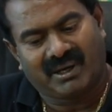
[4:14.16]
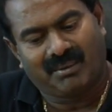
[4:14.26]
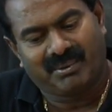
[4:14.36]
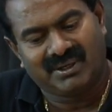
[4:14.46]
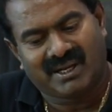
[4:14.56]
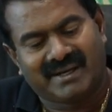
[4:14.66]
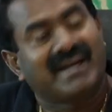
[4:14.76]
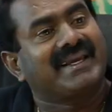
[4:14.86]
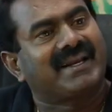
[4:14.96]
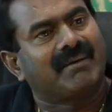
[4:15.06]
அப்படி நான்
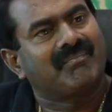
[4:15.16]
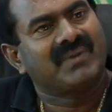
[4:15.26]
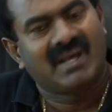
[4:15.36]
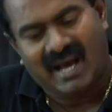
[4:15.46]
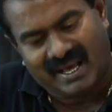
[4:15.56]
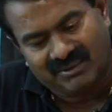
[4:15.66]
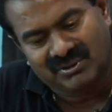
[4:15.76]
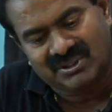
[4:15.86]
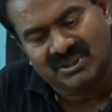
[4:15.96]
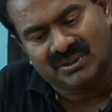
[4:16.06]
நினைக்கிறேன் அதை
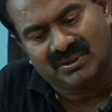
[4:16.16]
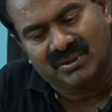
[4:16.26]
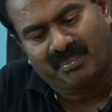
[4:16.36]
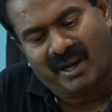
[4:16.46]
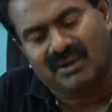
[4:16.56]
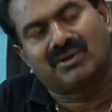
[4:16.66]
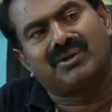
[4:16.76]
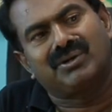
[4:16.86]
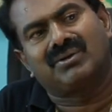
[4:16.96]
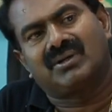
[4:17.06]
வந்து
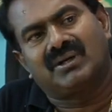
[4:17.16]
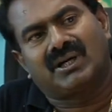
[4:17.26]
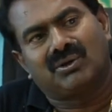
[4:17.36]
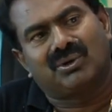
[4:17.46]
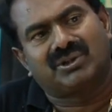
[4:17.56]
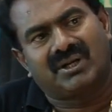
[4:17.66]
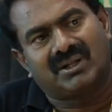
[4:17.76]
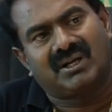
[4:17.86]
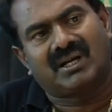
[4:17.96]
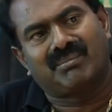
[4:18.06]
பார்க்கணும் இன்னும் ரெண்டு ஒரு
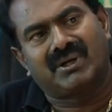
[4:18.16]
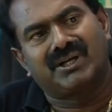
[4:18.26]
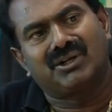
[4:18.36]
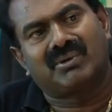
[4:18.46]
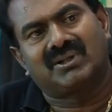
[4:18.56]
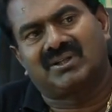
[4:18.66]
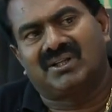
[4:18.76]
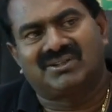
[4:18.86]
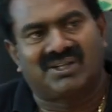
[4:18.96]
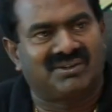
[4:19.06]
தேர்தலில் நம்ம நின்று பார்த்தா
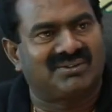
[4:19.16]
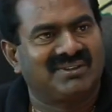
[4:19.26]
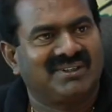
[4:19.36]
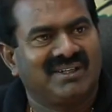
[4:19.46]
தான் தெரியும்